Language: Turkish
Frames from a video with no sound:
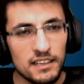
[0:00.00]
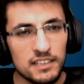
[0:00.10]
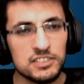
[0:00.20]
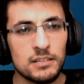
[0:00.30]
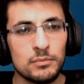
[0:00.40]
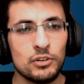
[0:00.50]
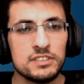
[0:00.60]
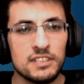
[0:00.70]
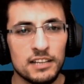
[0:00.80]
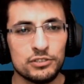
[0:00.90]
İşte
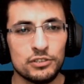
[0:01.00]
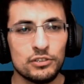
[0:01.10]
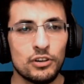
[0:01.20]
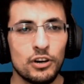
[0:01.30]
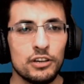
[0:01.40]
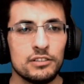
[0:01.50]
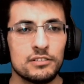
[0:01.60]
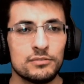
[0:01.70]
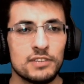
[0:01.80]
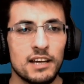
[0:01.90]
bu. Slasher'ını koy.
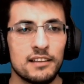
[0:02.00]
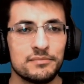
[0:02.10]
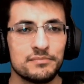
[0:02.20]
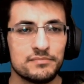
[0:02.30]
Güzel.